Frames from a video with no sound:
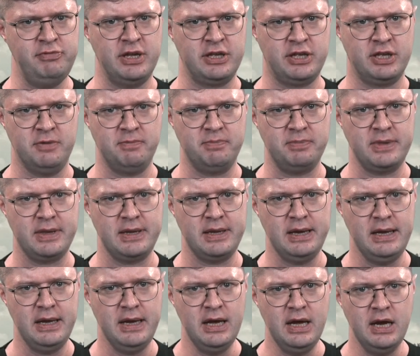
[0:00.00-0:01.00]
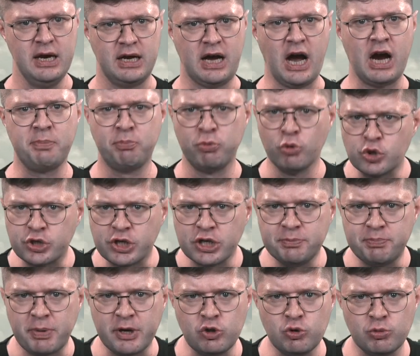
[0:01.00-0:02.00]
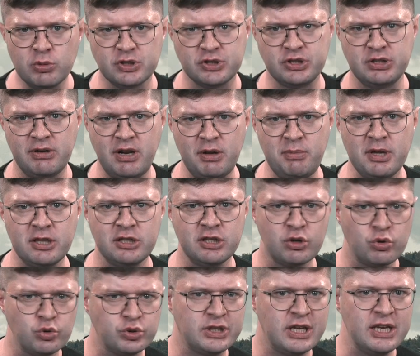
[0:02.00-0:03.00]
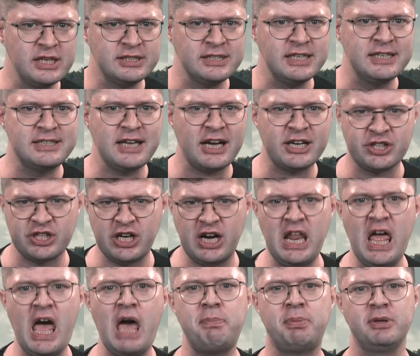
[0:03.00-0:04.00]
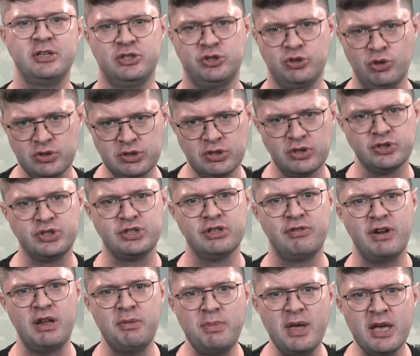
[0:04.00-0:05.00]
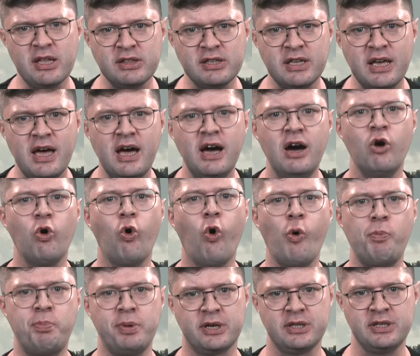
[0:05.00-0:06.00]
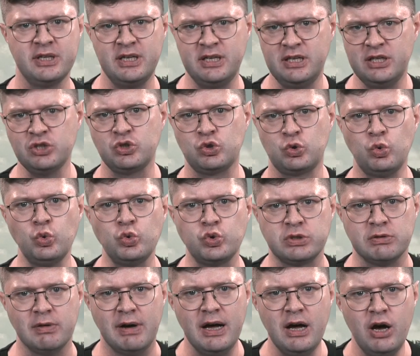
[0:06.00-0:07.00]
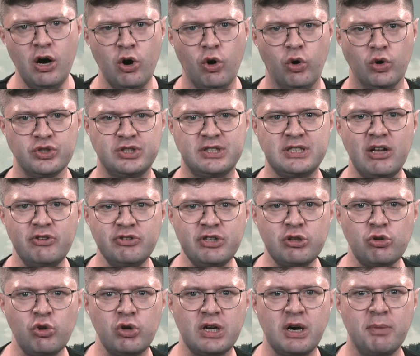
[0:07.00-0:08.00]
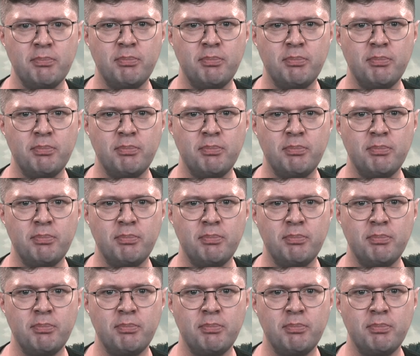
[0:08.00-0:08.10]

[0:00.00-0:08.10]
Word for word: веке. Как Пушкин придумал современный русский язык, так Шаляпин создал современное оперное искусство. Он стал не только